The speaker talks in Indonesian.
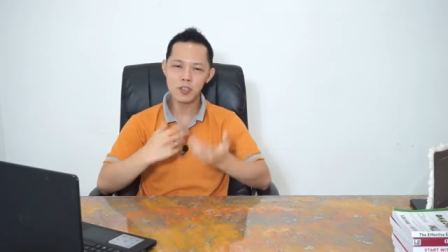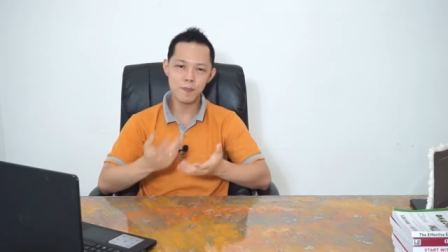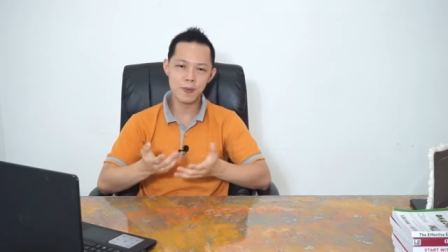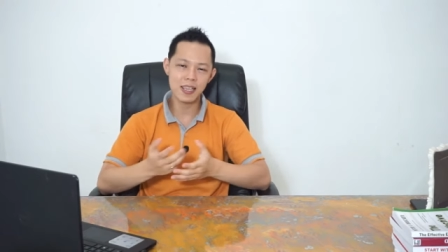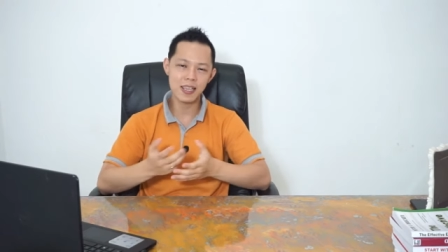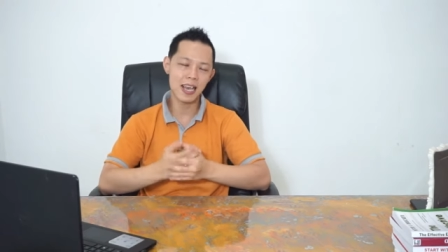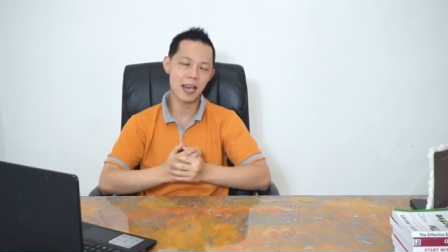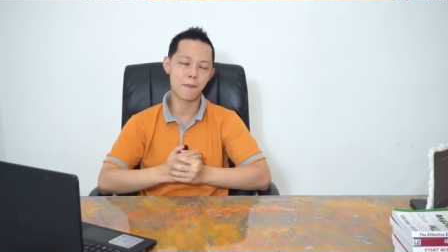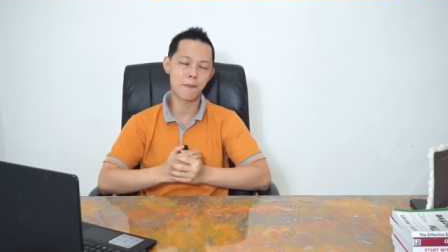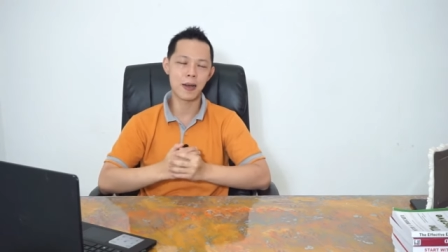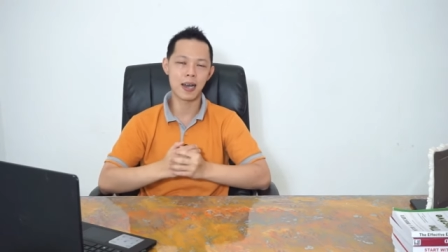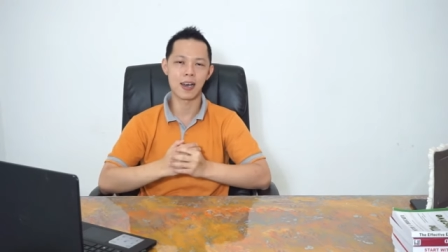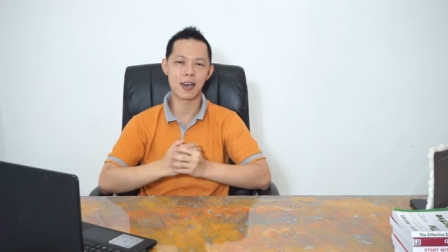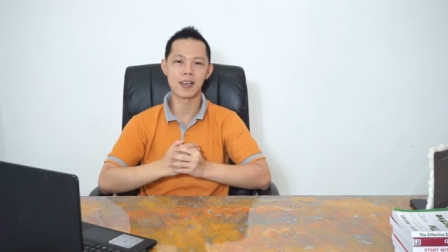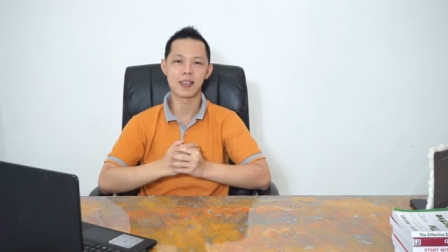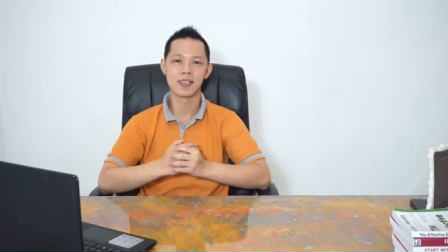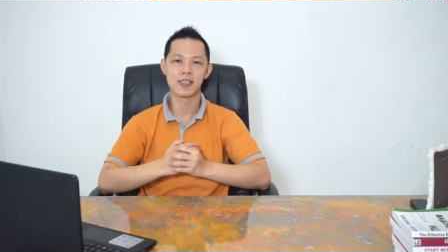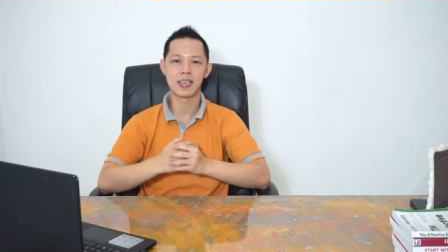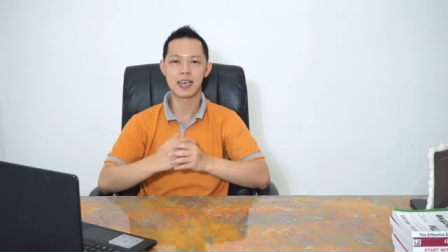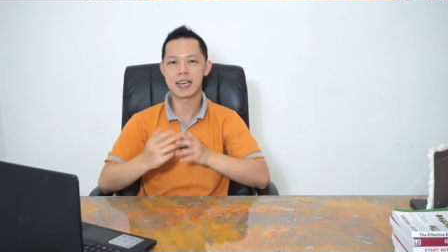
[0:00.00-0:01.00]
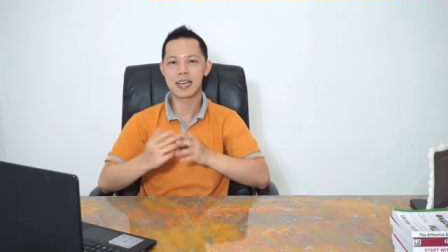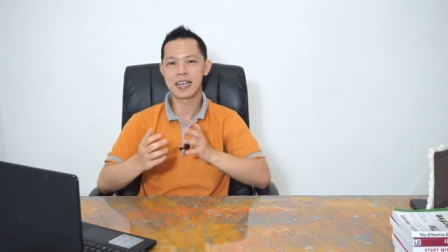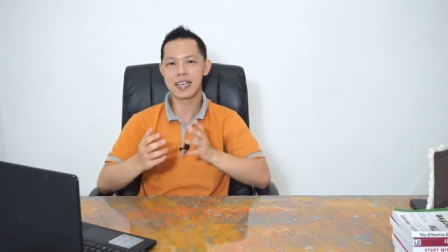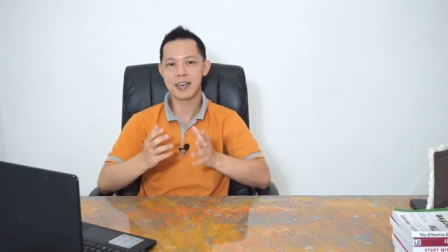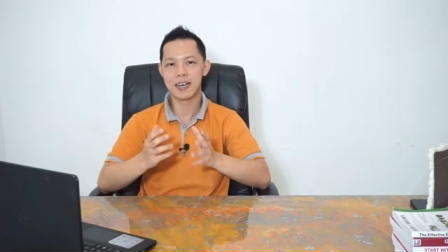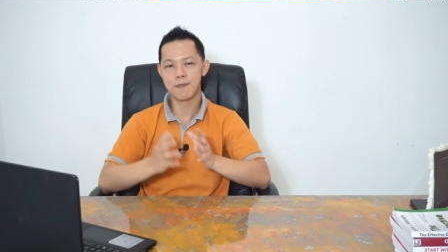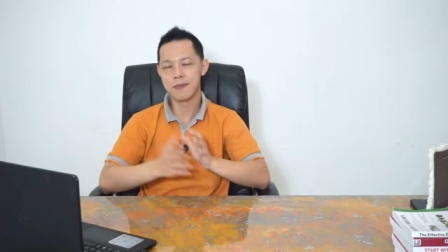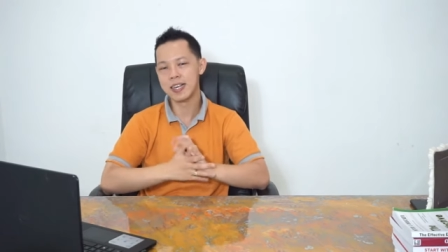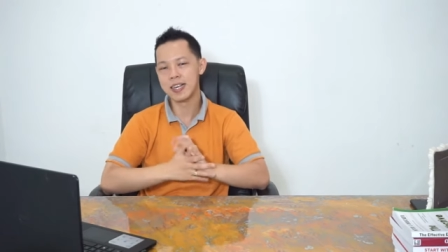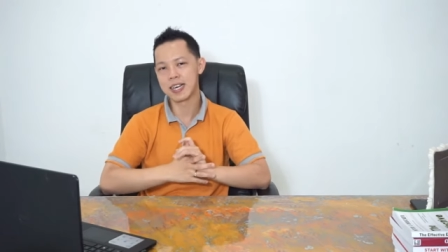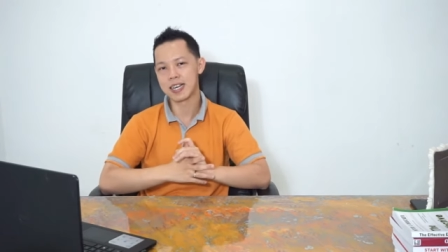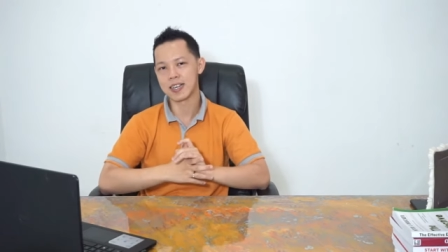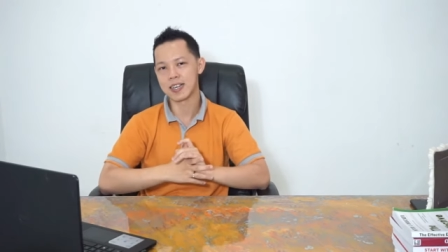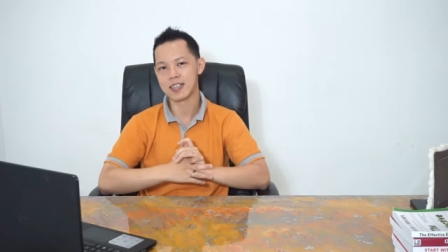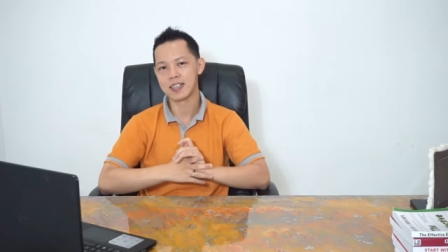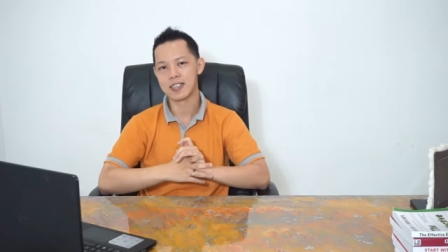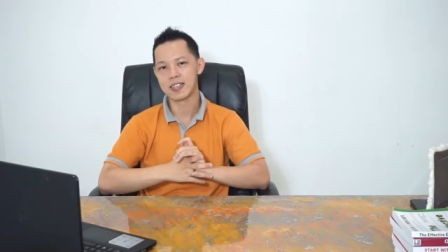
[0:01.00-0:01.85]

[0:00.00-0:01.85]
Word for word: seperti apa cara yang benar?